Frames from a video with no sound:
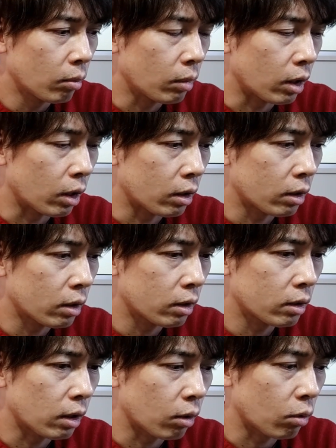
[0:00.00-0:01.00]
まあ
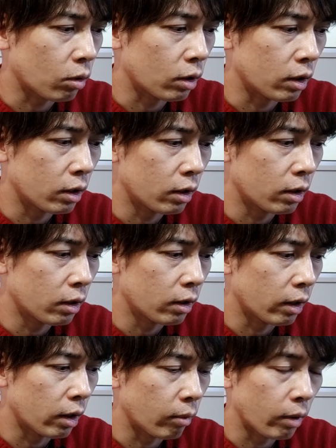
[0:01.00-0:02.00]
参考に
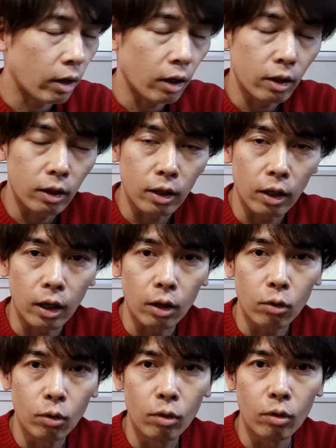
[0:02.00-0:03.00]
なればいいかな
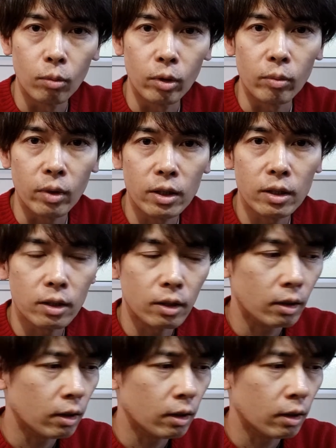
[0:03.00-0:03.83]
と思います